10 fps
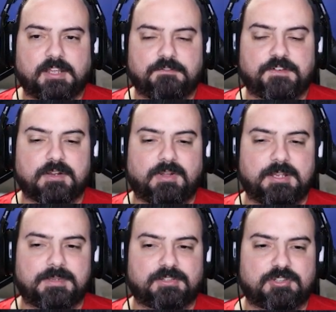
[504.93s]
Tem um frango
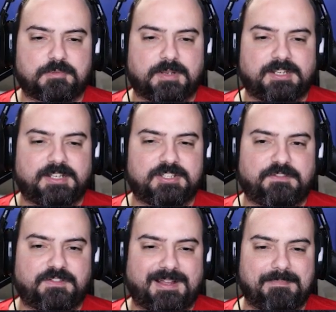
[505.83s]
ali, mas eu tô esperando a
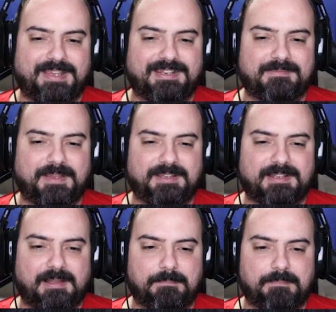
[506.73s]
energia ficar bem, bem
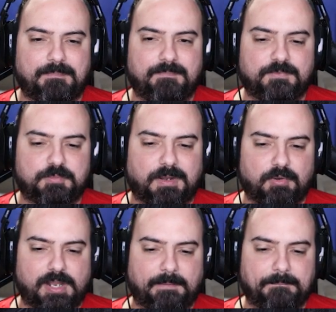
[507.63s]
na... Tipo
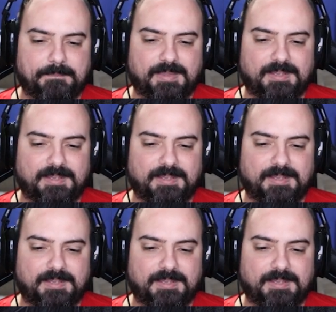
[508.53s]
agora?